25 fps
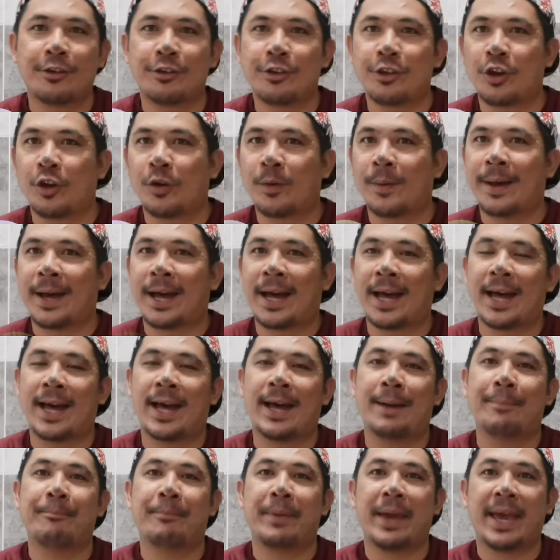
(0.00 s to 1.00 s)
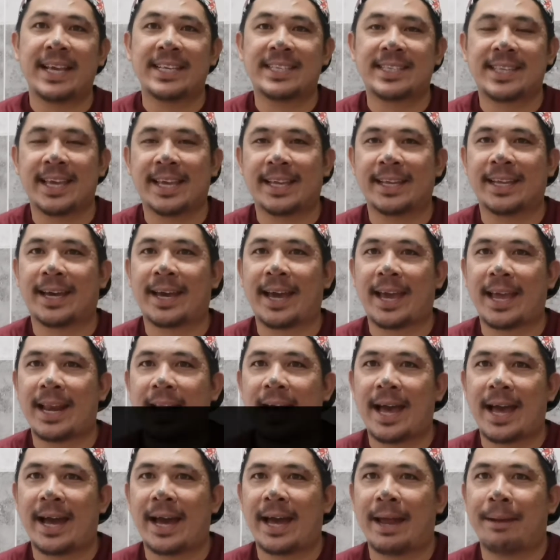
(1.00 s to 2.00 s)
ngayon yung mga basic na
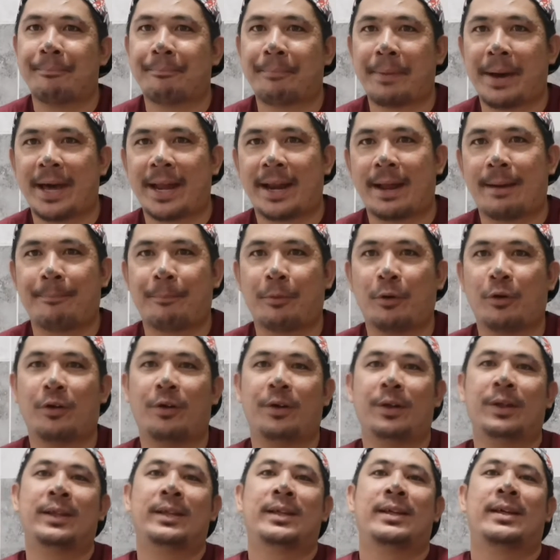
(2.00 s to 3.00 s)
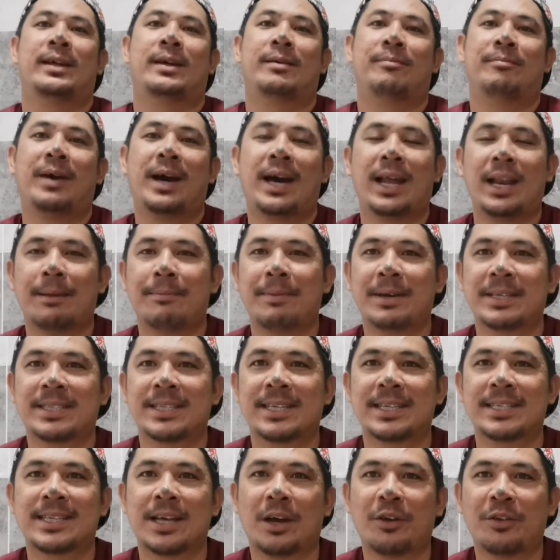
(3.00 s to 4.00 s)
kailangan para po makalabas
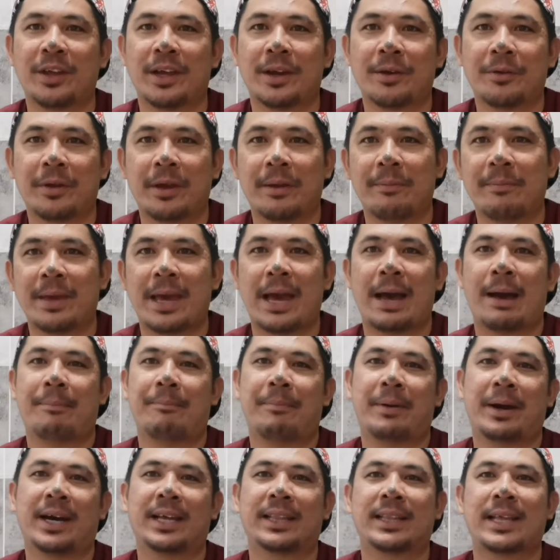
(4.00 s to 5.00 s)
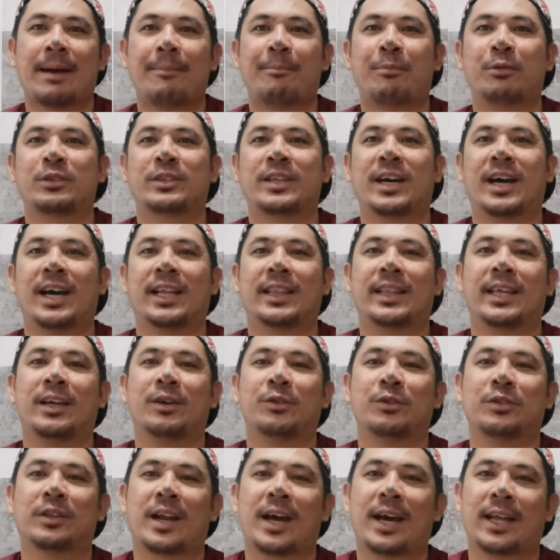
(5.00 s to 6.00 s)
ng Saudi Arabia pagkatapos ng
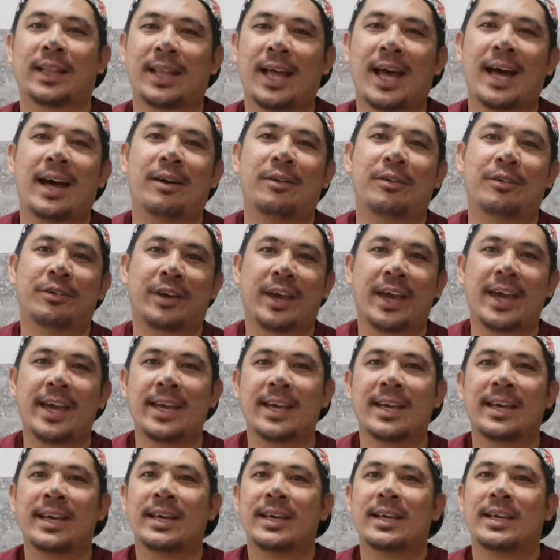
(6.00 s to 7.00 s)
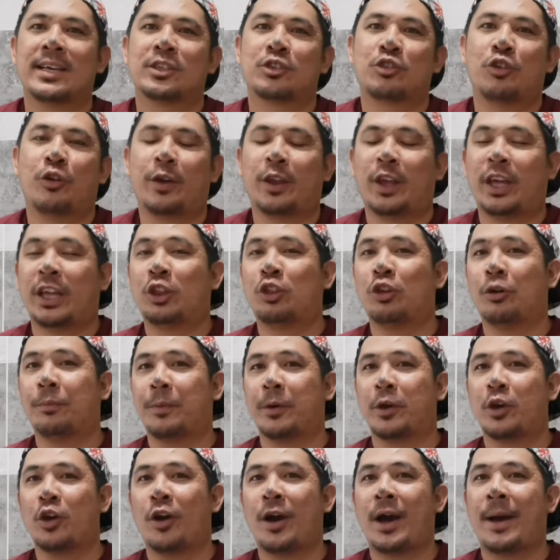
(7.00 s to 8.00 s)
ating kontrata. Okay? So ito
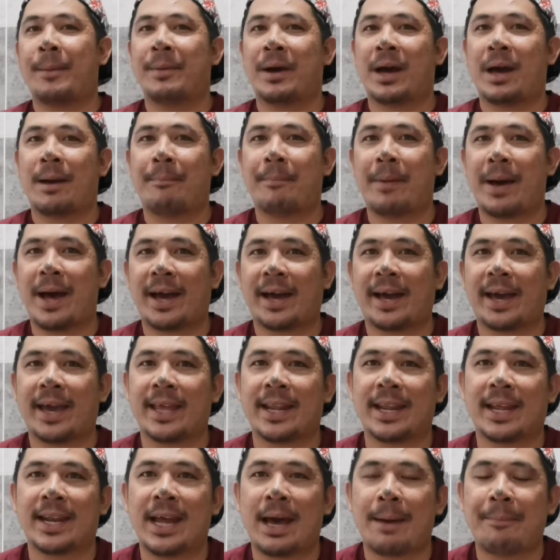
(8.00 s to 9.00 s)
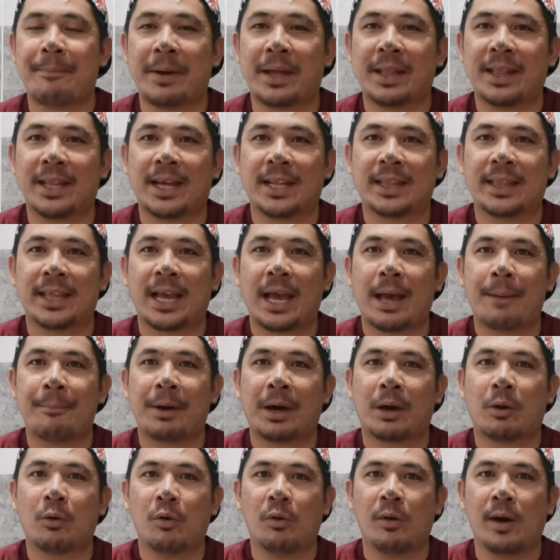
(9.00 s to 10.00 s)
po yung ah, mga bagay na dapat nating ah,
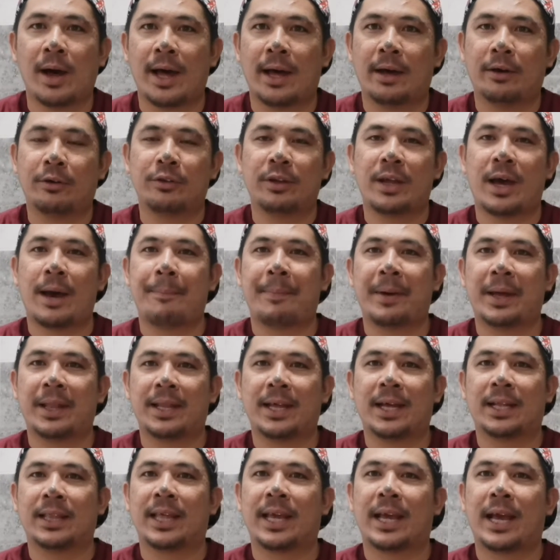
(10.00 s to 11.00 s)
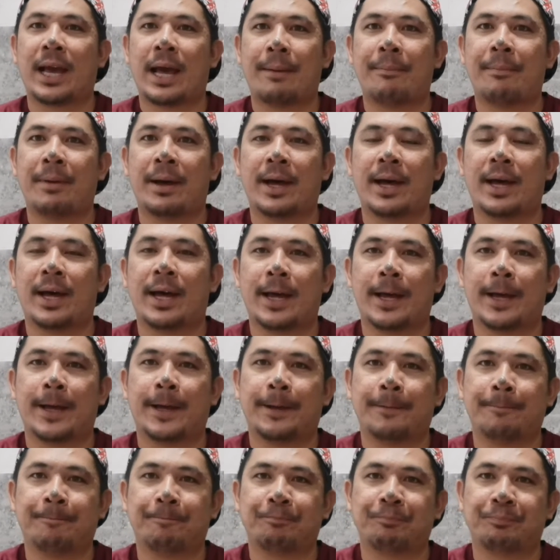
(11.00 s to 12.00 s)
makuha o dapat nating uh, ma
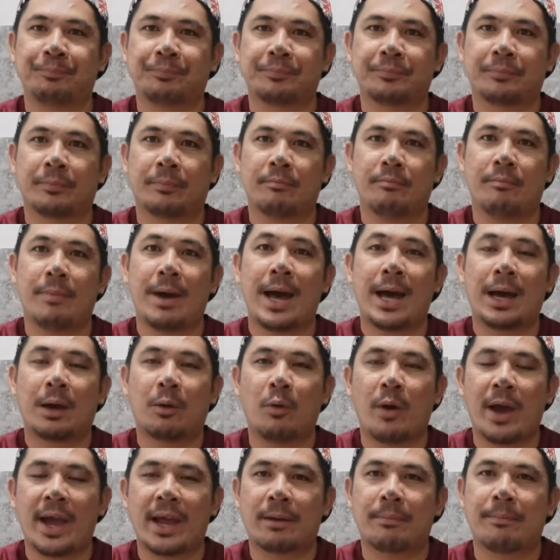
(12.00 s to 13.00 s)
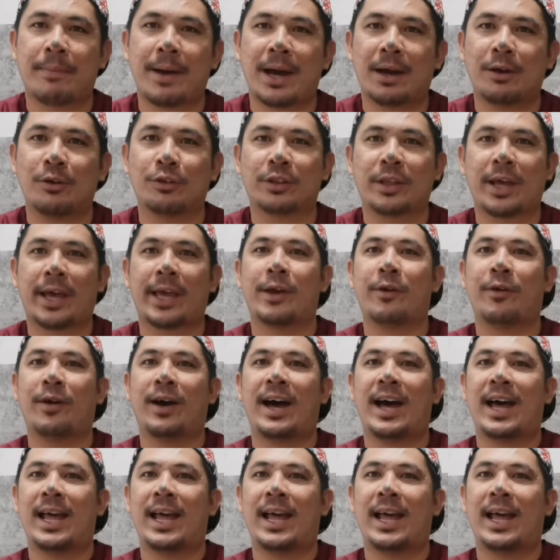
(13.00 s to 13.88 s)
ma-acquire bago tayo